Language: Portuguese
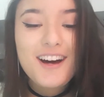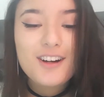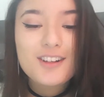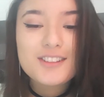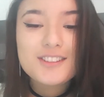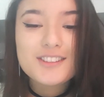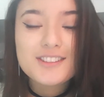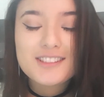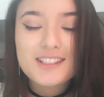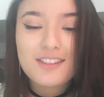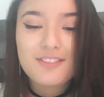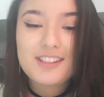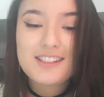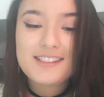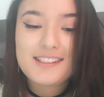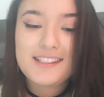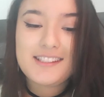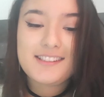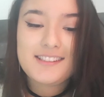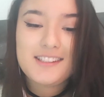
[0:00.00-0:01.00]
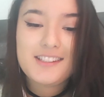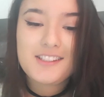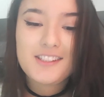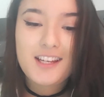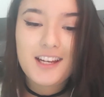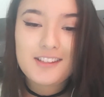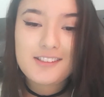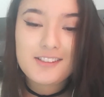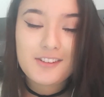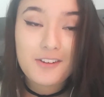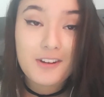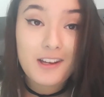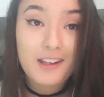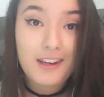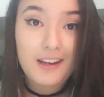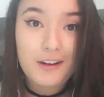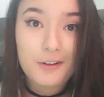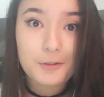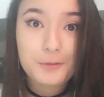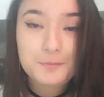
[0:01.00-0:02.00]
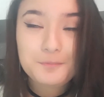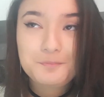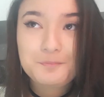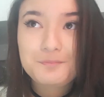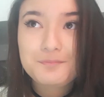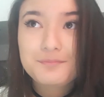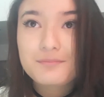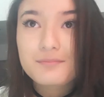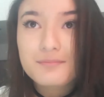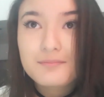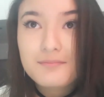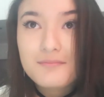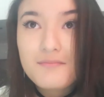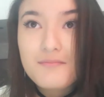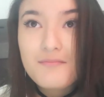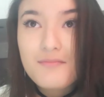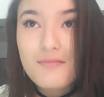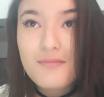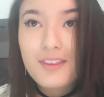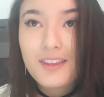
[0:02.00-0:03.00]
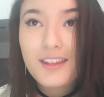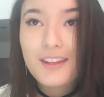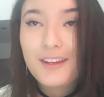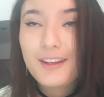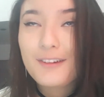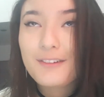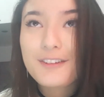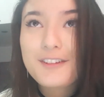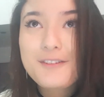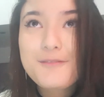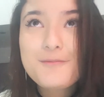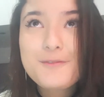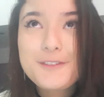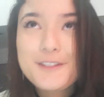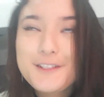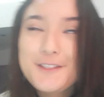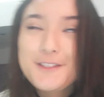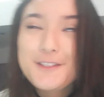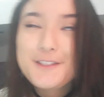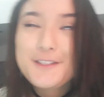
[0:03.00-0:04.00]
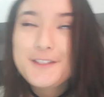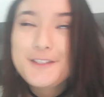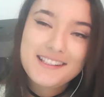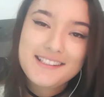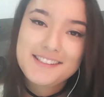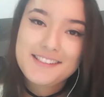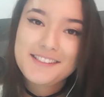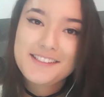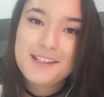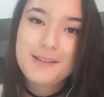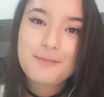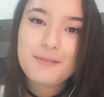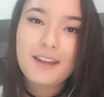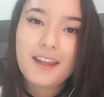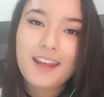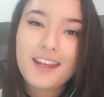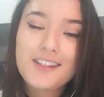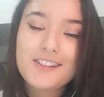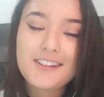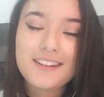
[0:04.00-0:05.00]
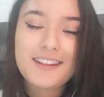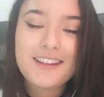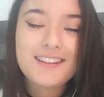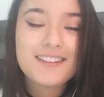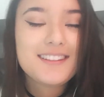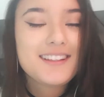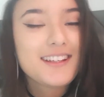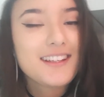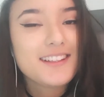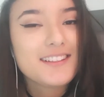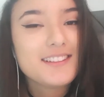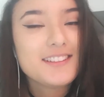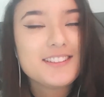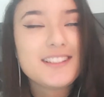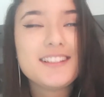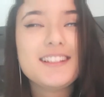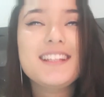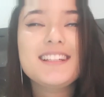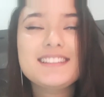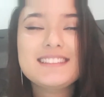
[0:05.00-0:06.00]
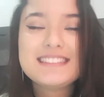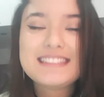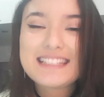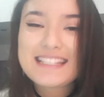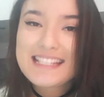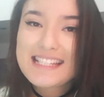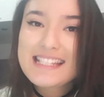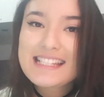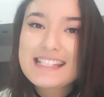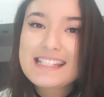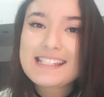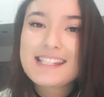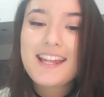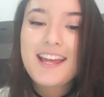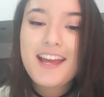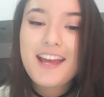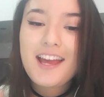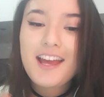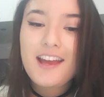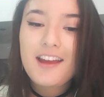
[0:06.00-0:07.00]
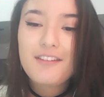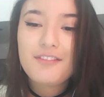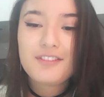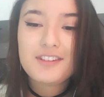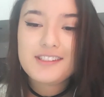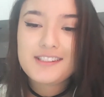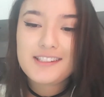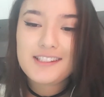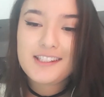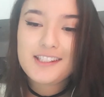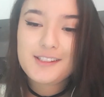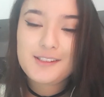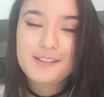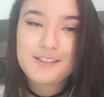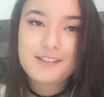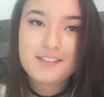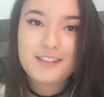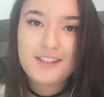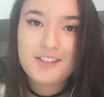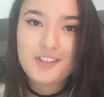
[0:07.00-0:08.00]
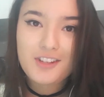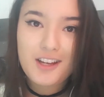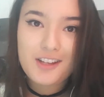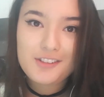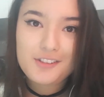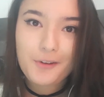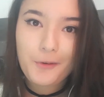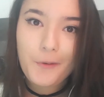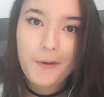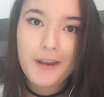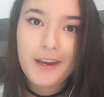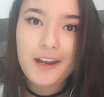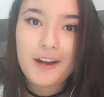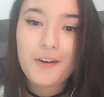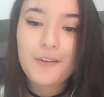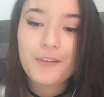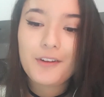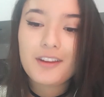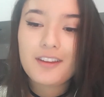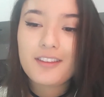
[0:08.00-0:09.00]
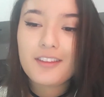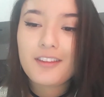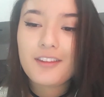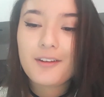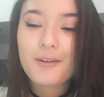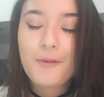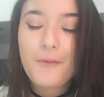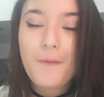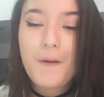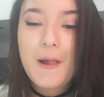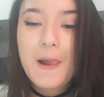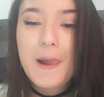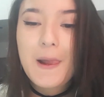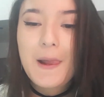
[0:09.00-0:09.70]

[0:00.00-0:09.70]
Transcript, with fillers: Os FCs dedicados ao canal. Eu fiquei muito feliz de saber que já tem, tem, já tem três FCs dedicados ao canal, então.